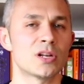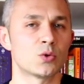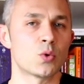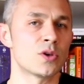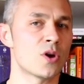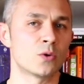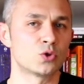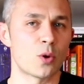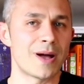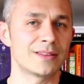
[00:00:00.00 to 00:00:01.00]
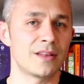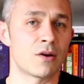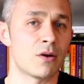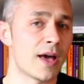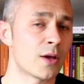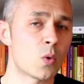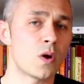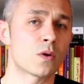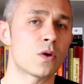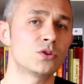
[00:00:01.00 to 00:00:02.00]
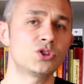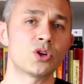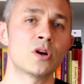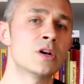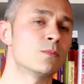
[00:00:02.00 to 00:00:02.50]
il tuo io automatico e quello conscio